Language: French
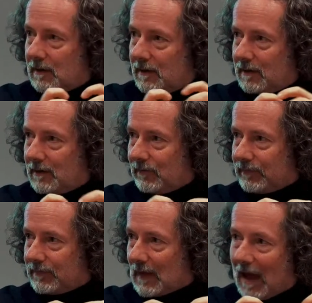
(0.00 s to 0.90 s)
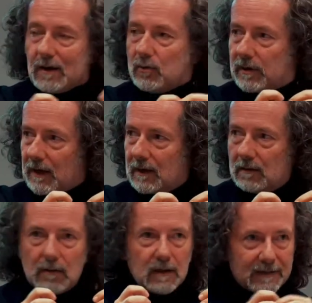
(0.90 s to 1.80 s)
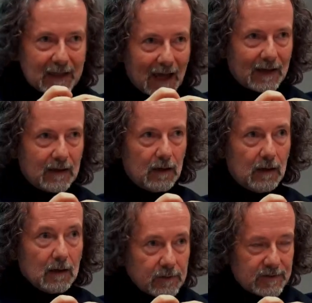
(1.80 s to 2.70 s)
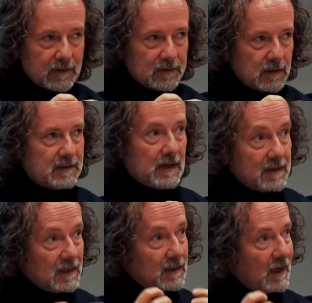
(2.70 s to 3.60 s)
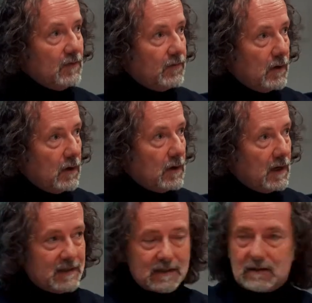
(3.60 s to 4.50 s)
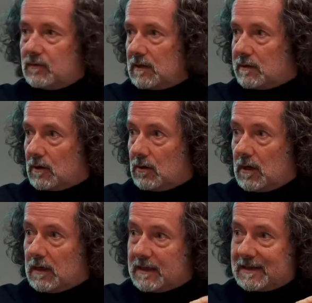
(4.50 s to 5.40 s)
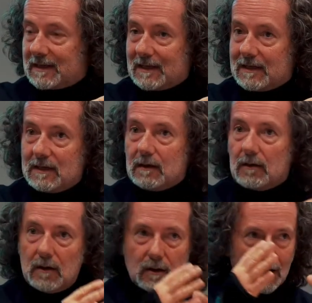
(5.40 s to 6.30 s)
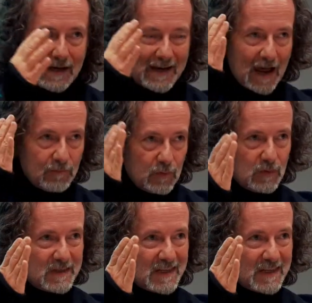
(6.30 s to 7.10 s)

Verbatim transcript: euh, un, loquet. Tac. C'est très fort, hein, cette vision. C'est-à-dire, la vue,